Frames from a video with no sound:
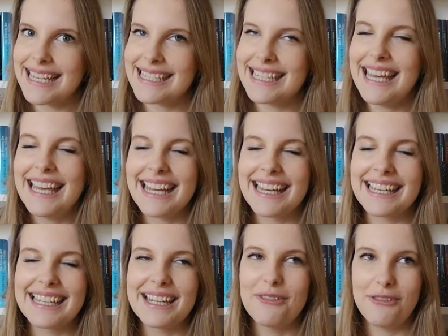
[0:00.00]

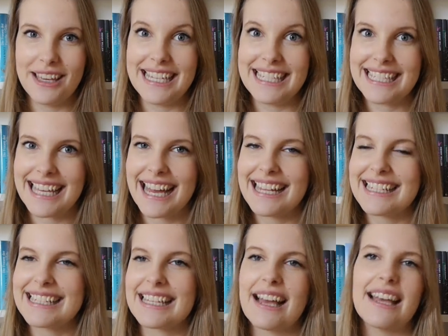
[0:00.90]
geistigen
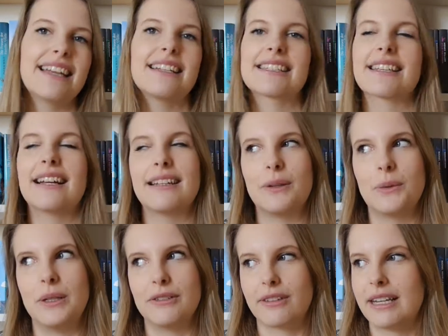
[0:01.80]
Fähigkeiten sein. Es kann ja
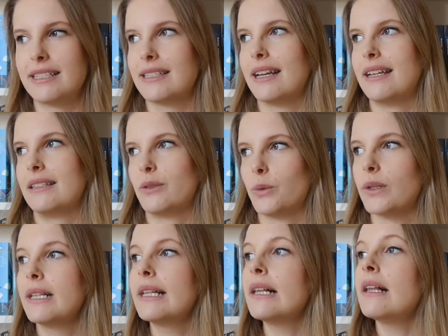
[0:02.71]
nur hilfreich sein,
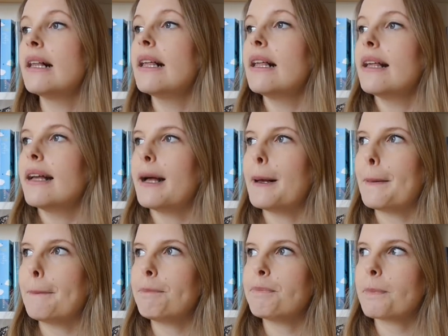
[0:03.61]
so.
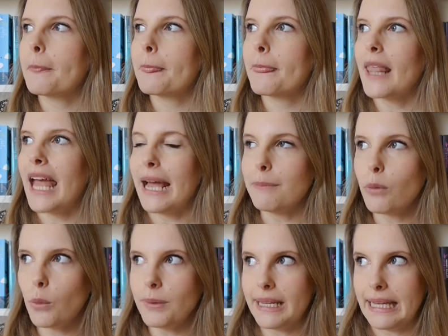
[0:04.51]
Ähm, ein
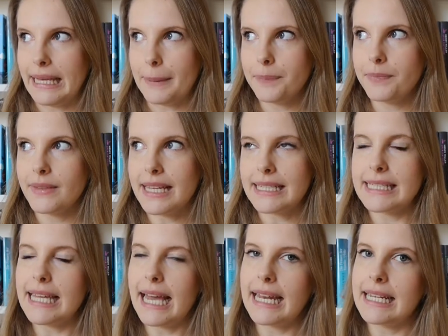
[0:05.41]
Problem,
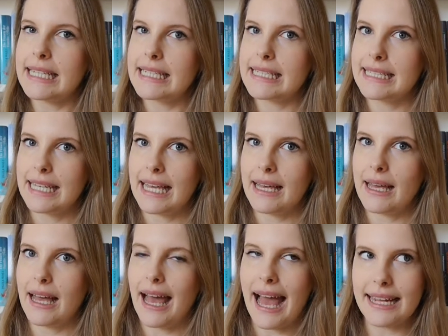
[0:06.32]
das ich allerdings
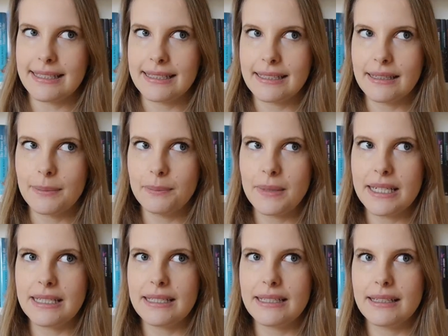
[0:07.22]
hatte
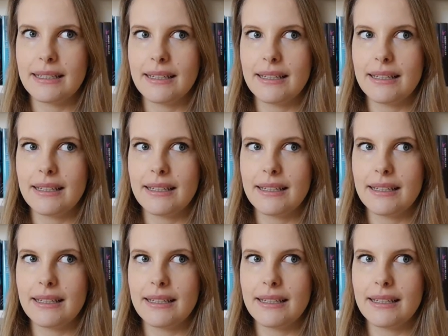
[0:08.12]
mit,